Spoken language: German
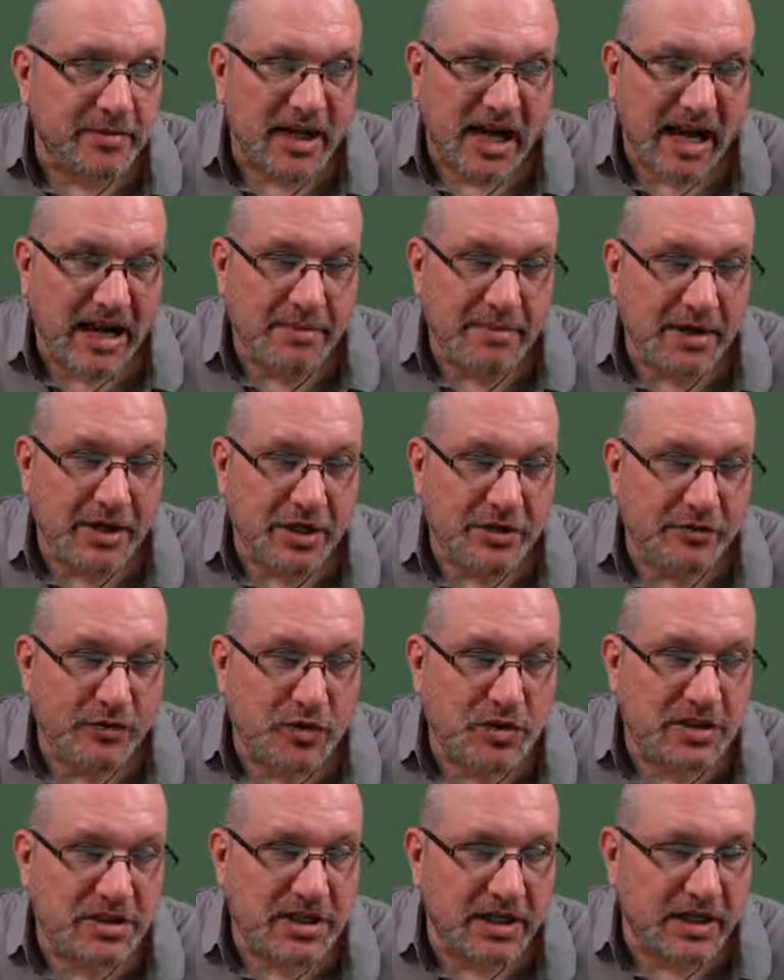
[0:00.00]
Kein Mensch
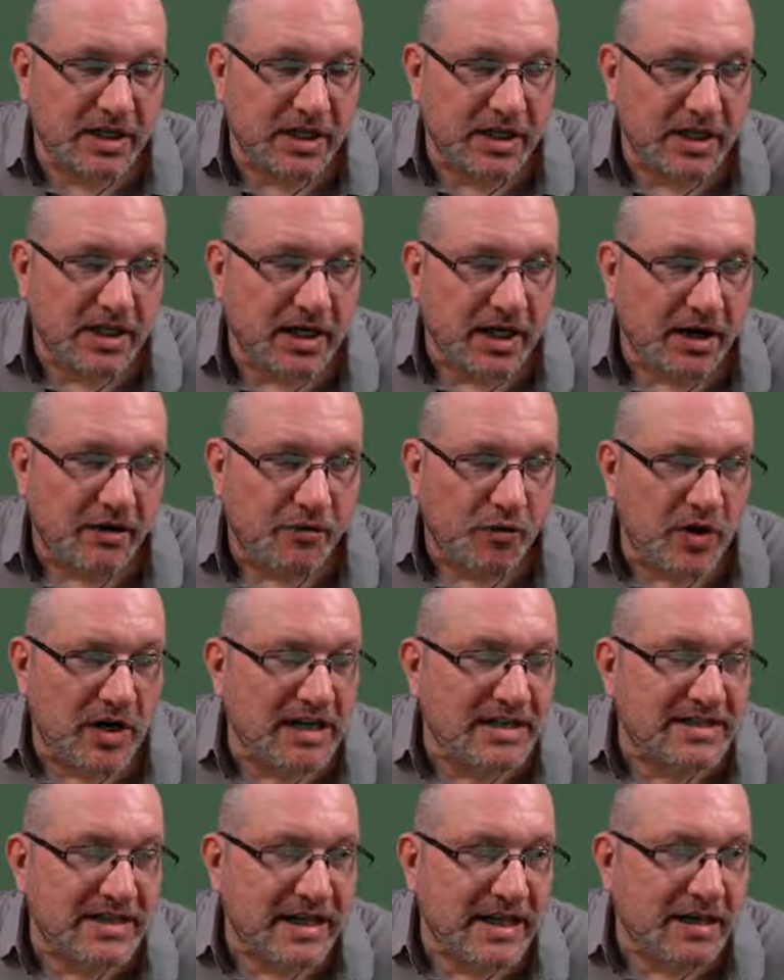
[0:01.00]
wusste, wo er
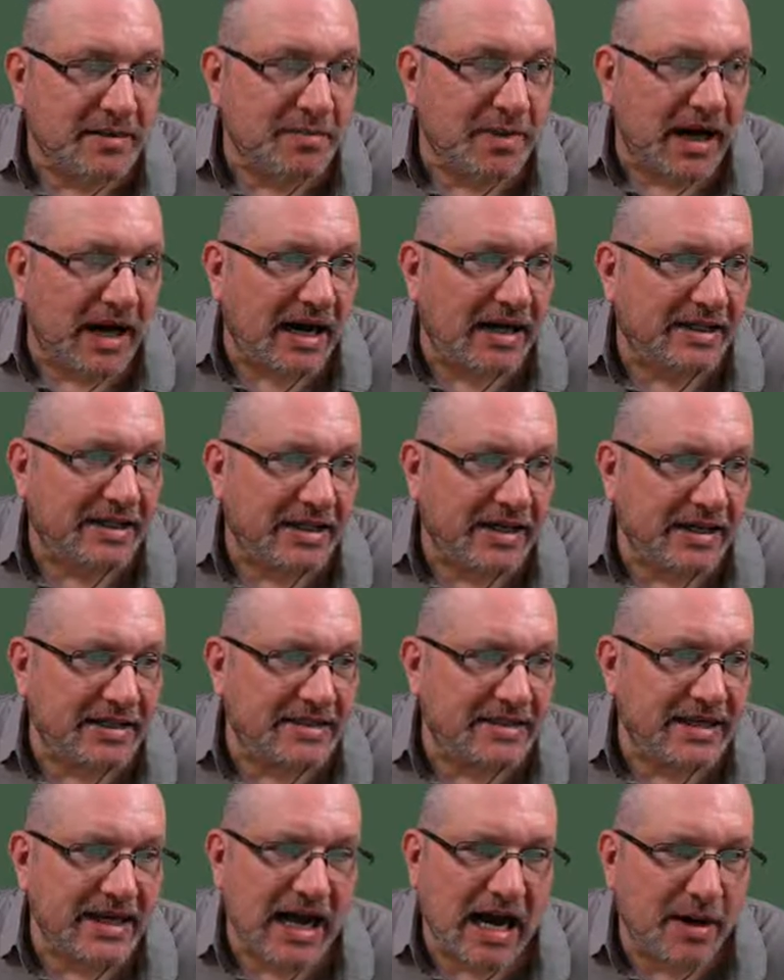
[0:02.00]
sie hinbrachte, denn
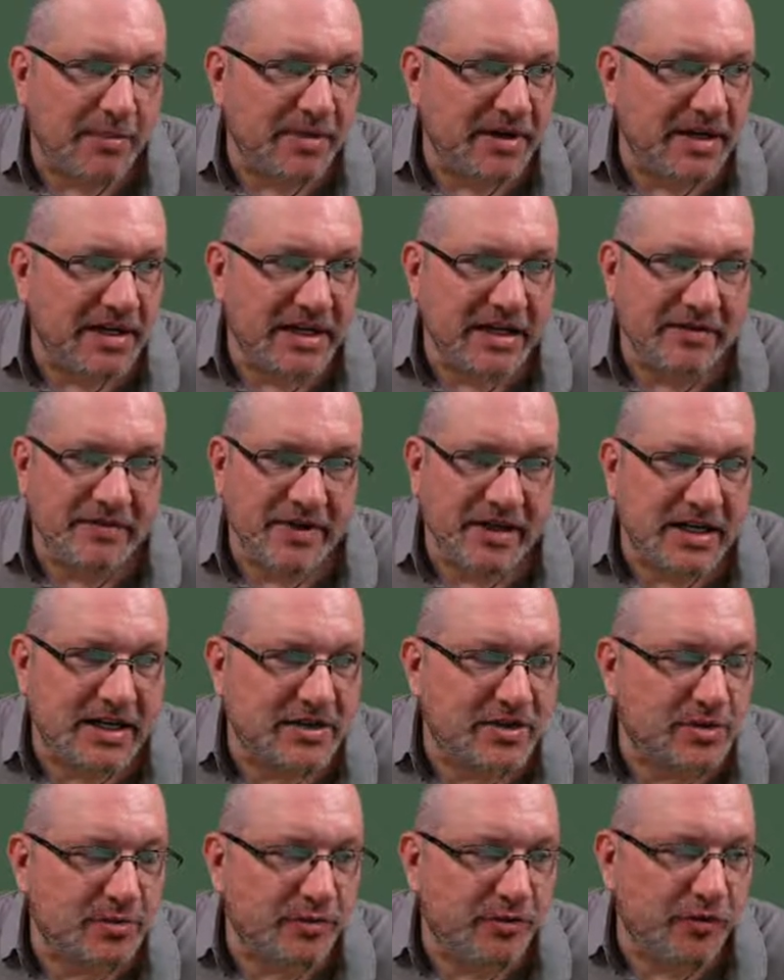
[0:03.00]
sie kamen nie wieder
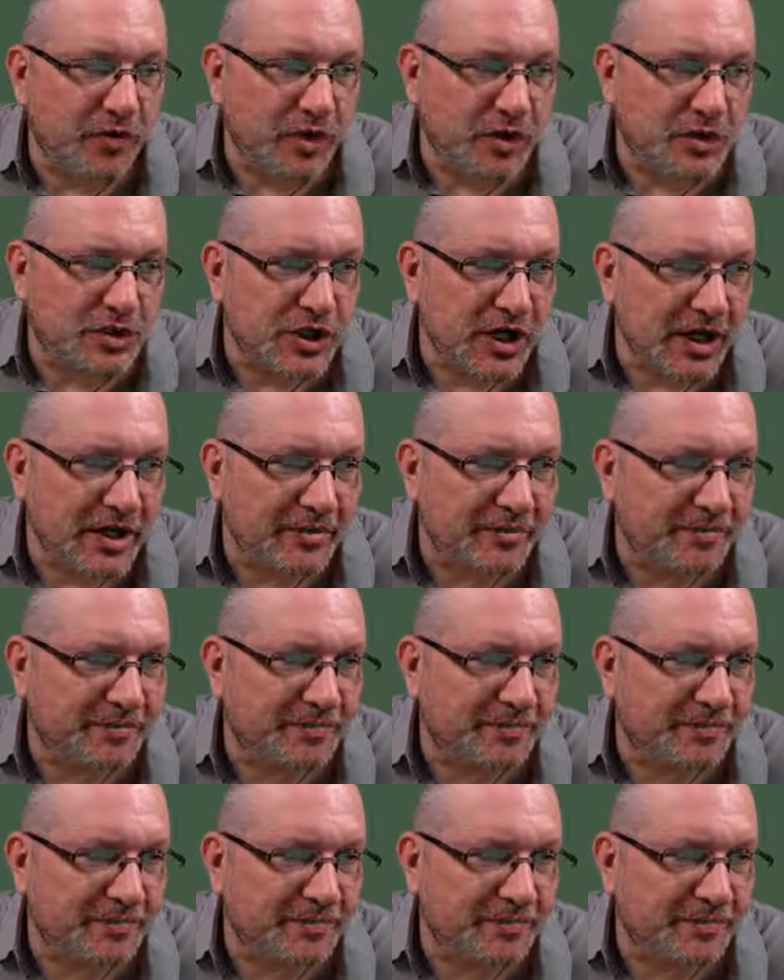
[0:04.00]
zum Vorschein.